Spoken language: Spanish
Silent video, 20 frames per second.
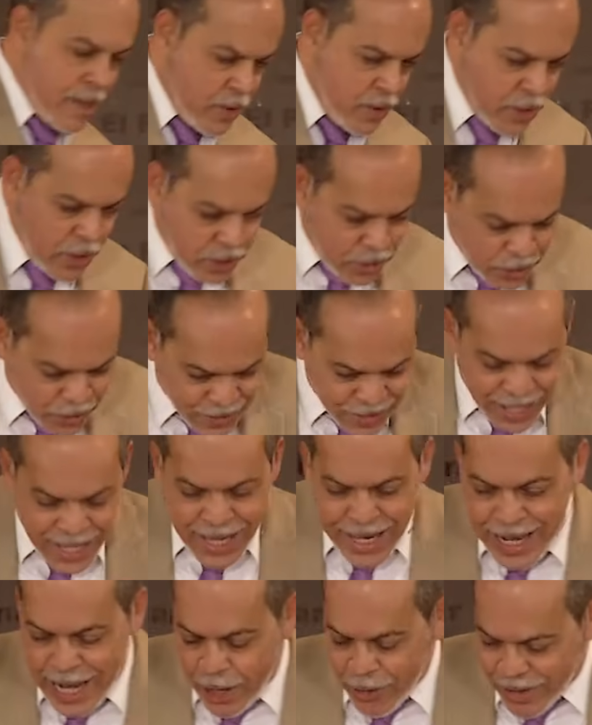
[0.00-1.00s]
de Dios
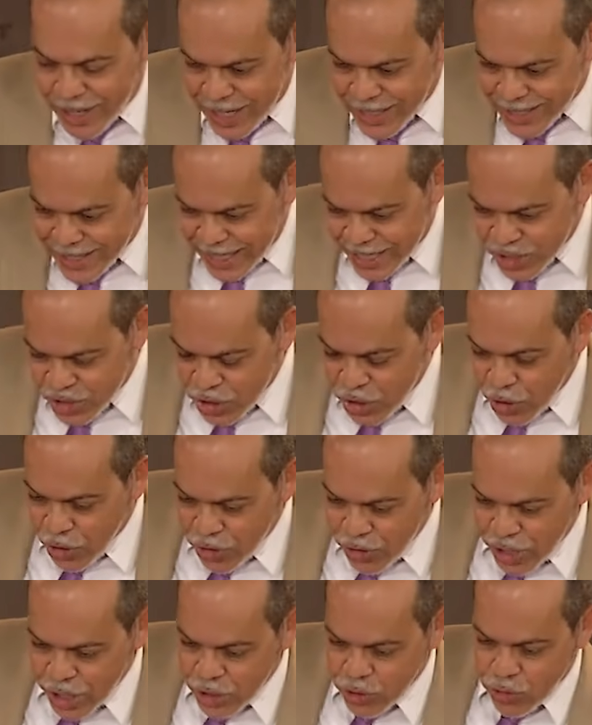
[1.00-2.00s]
en la
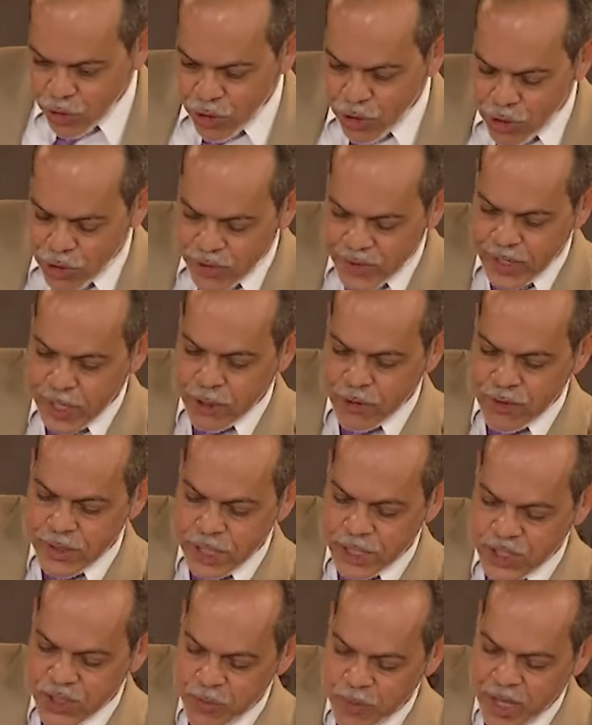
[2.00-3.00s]
orquestación de todos los
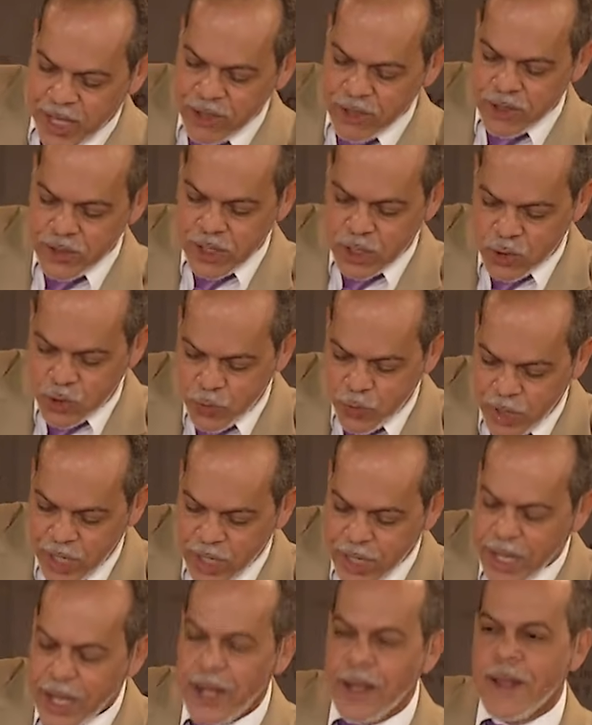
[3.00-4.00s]
acontecimientos de su
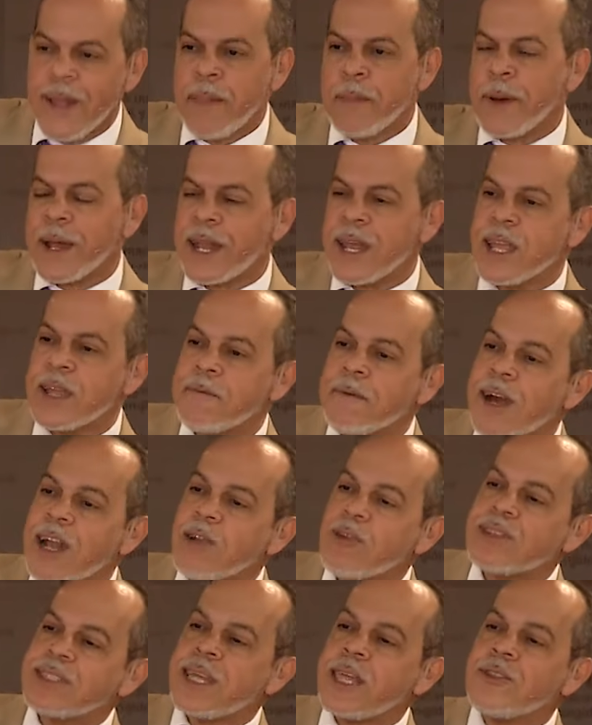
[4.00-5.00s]
vida para
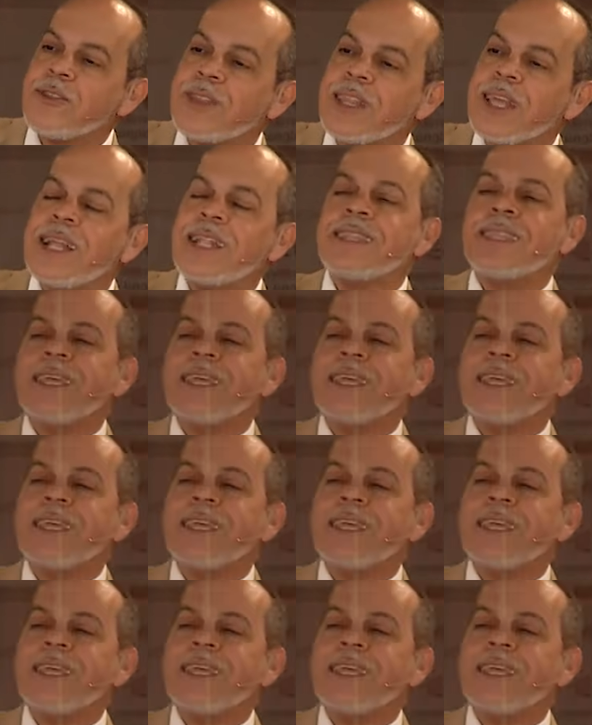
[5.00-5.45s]
llevarlo hasta donde